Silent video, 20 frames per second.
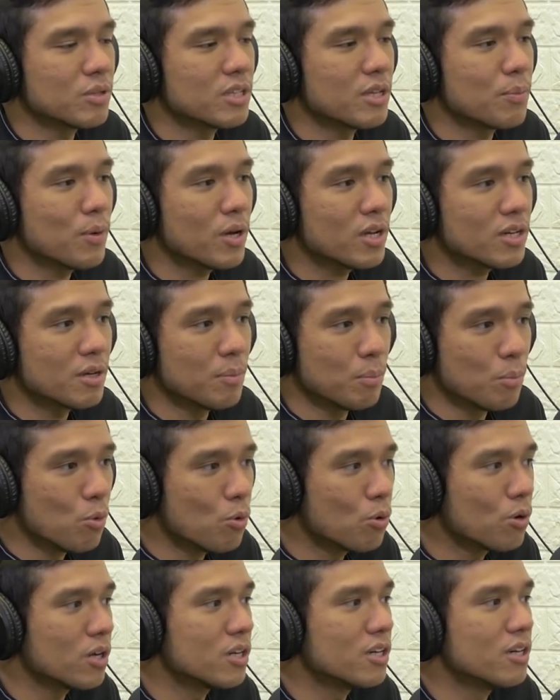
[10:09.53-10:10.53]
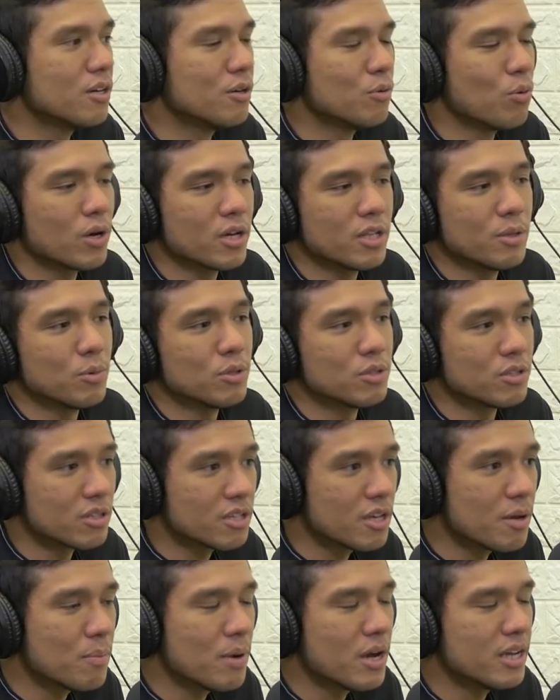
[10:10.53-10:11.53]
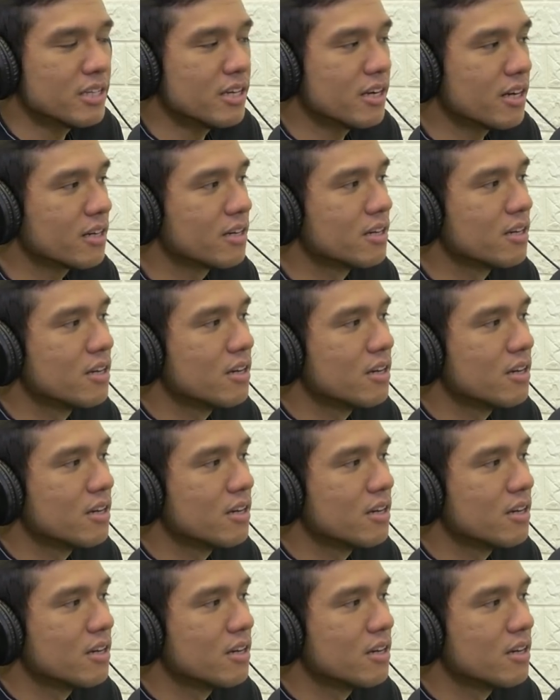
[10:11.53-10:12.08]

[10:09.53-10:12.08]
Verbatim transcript: Pertama kan gemuk, ada hmm. wakil menterinya banyak.